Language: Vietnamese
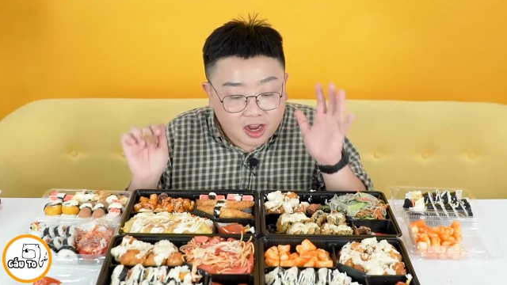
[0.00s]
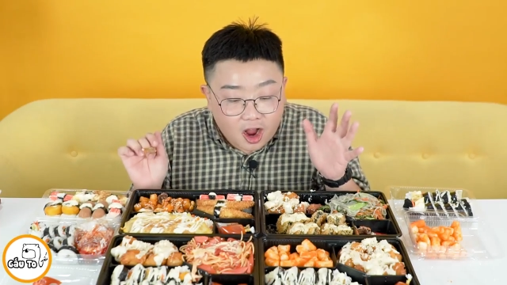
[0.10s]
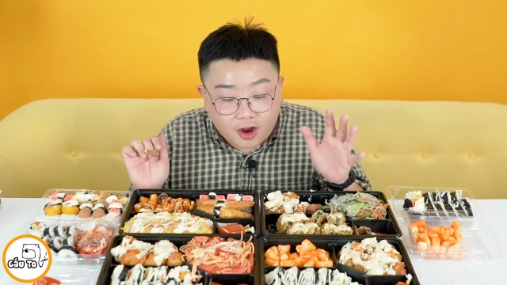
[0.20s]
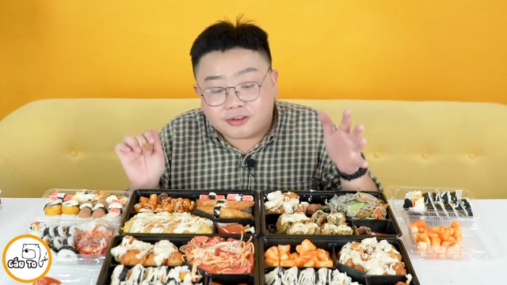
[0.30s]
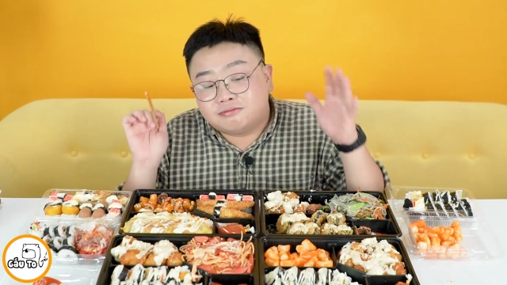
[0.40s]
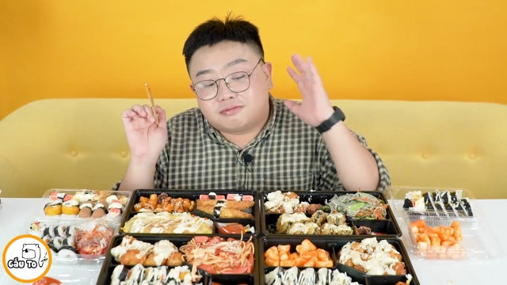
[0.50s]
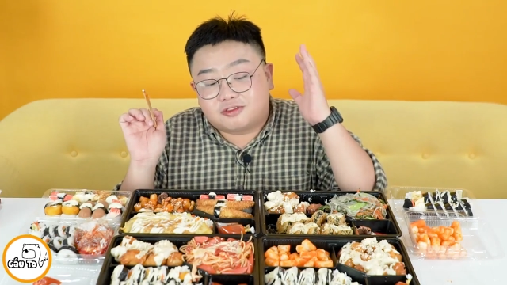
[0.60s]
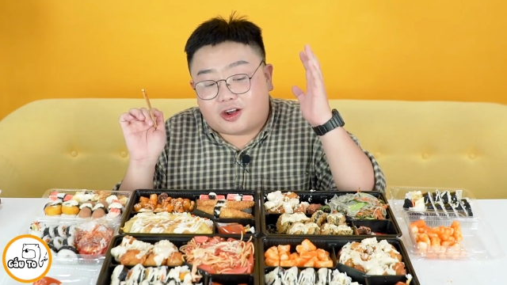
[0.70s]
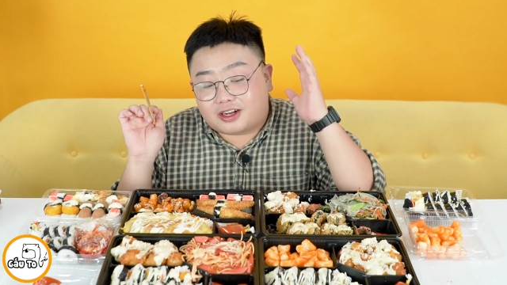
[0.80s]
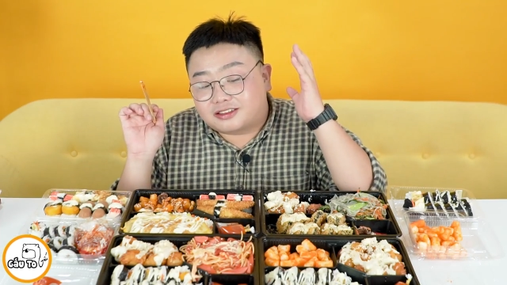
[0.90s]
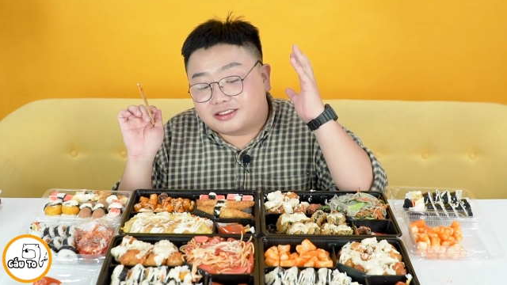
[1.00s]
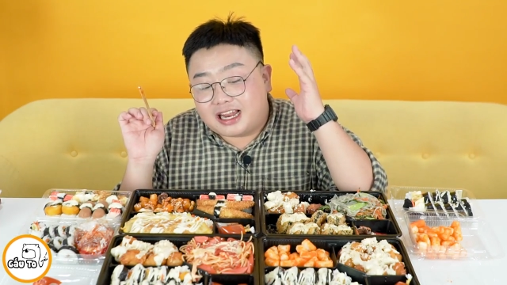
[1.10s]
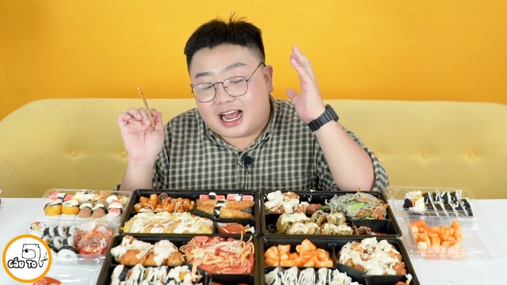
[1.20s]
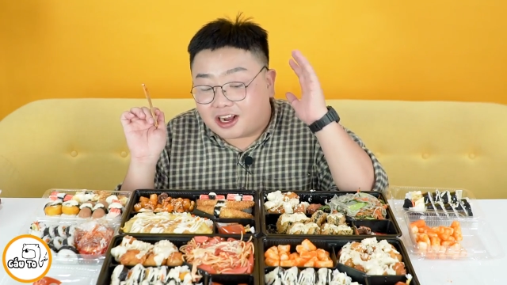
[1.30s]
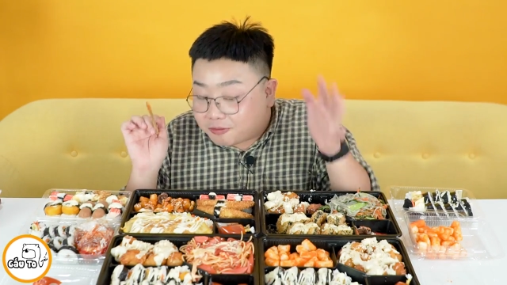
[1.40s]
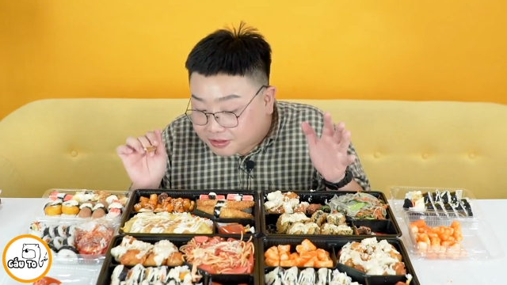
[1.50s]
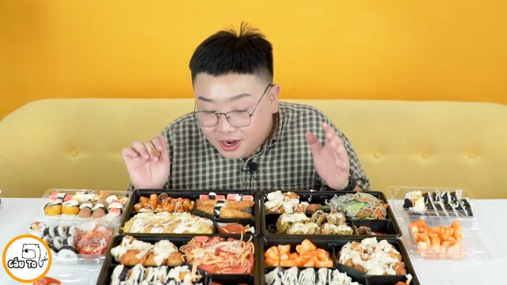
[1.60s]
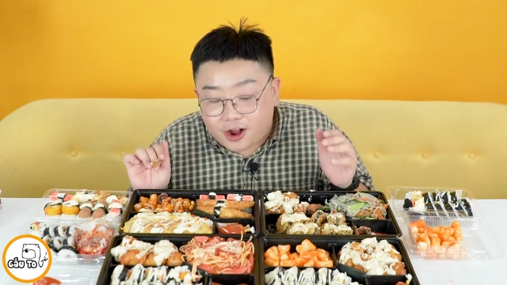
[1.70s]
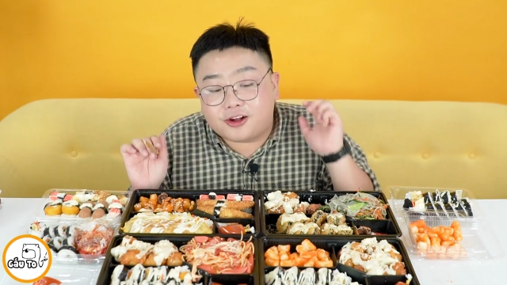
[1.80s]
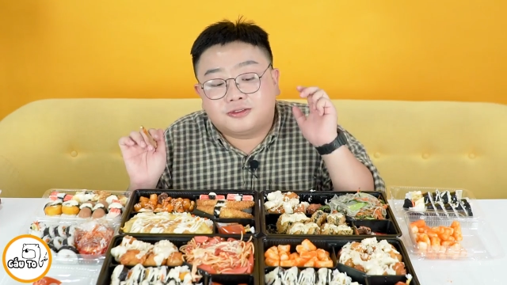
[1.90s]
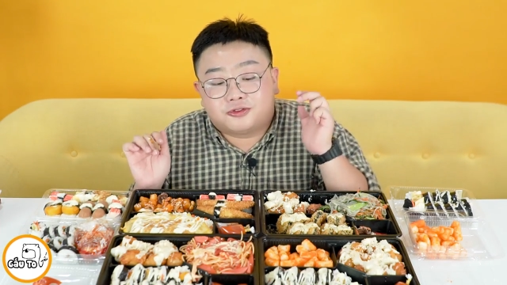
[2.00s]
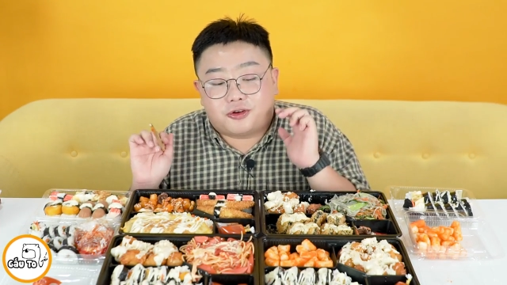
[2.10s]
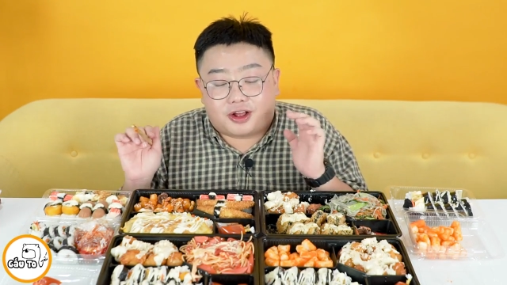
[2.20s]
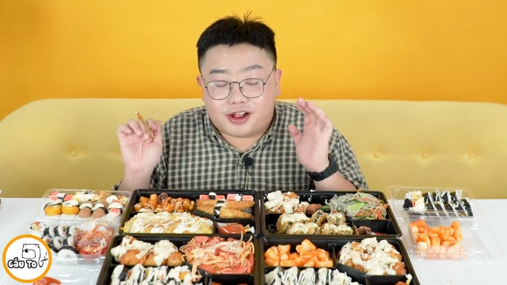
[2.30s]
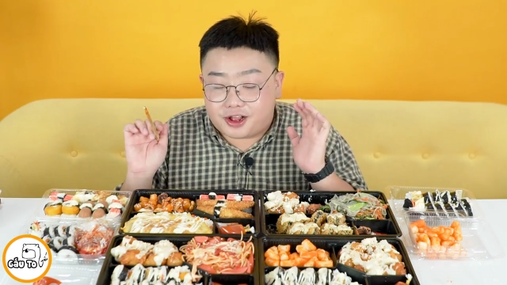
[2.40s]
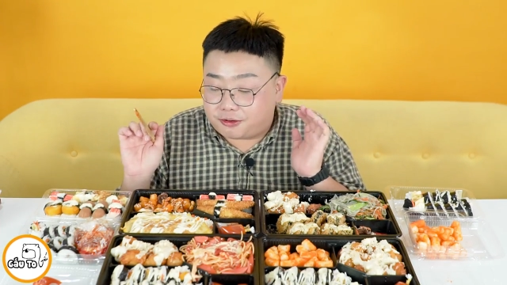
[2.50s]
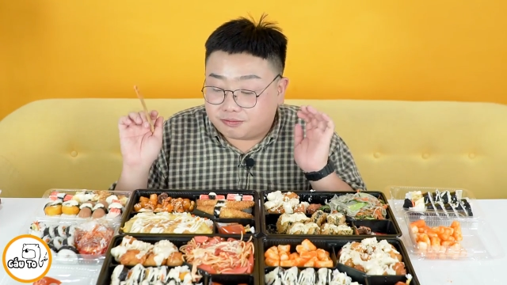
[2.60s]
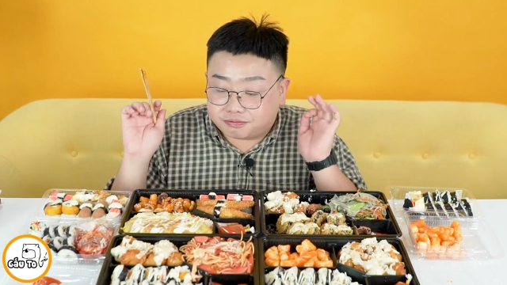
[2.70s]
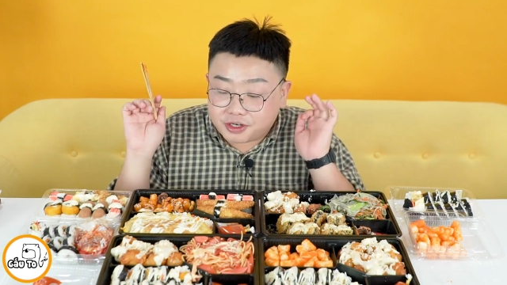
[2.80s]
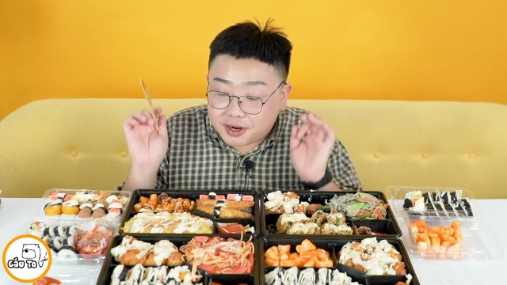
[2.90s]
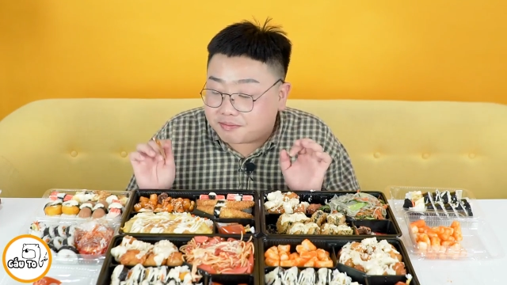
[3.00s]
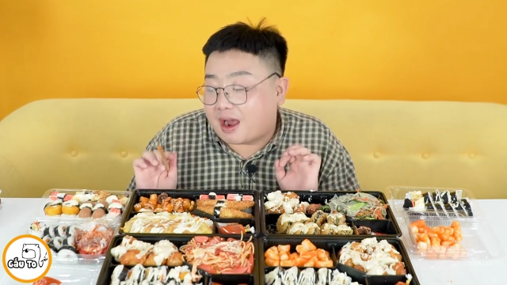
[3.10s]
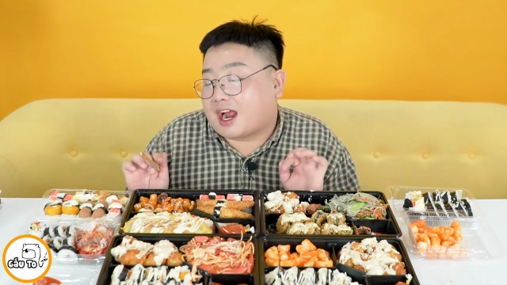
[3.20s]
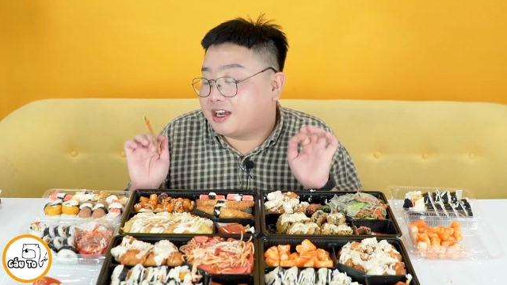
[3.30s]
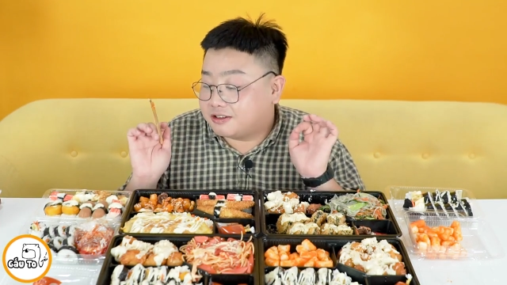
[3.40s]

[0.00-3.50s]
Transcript: ngon hoặc là không ngon, hoặc là hơi mặn,